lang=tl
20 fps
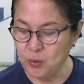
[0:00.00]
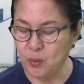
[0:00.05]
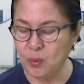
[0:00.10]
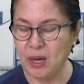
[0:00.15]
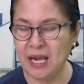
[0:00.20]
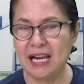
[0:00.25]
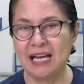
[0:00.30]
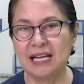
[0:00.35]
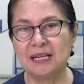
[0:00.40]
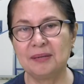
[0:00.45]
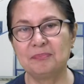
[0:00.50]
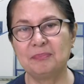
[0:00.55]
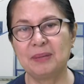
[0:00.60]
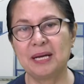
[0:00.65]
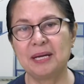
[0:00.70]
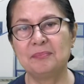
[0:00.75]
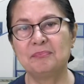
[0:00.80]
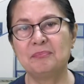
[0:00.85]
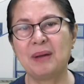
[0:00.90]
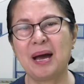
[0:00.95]
Walang
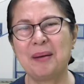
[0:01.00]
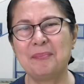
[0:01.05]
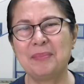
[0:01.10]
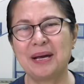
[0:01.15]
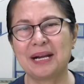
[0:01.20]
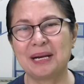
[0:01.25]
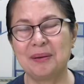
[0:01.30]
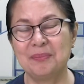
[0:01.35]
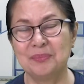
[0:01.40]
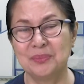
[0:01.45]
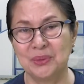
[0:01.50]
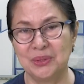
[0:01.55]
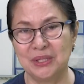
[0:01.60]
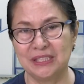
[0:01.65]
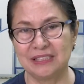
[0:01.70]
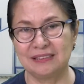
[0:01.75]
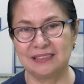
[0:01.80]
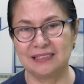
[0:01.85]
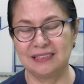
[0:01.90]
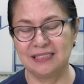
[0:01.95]

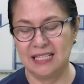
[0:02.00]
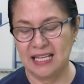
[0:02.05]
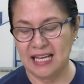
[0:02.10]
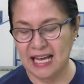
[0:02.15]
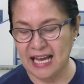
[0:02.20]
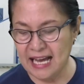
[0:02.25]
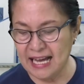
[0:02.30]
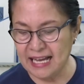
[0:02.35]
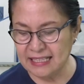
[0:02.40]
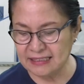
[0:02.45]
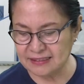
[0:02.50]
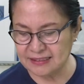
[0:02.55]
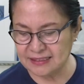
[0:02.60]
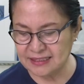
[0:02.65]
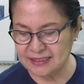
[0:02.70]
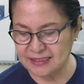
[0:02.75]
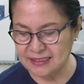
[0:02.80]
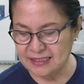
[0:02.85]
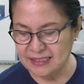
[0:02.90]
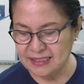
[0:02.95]
pagmamaramot
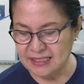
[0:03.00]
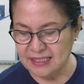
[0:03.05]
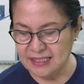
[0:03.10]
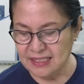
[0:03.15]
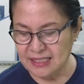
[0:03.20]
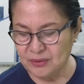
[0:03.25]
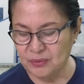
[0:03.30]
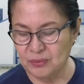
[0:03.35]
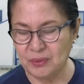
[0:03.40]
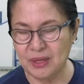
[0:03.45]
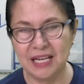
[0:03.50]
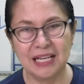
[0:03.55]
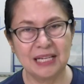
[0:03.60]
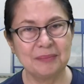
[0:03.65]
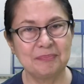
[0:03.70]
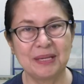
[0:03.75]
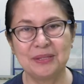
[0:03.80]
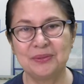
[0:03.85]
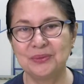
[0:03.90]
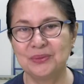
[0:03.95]
at
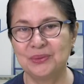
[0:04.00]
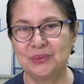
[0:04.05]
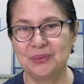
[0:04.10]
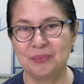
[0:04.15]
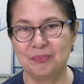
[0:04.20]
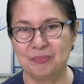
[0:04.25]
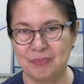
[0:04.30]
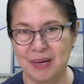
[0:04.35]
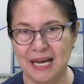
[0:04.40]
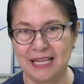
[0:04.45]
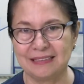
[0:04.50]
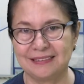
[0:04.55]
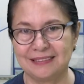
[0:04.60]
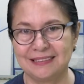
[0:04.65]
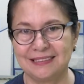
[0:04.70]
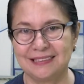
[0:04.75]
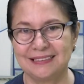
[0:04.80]
walang panunumbat.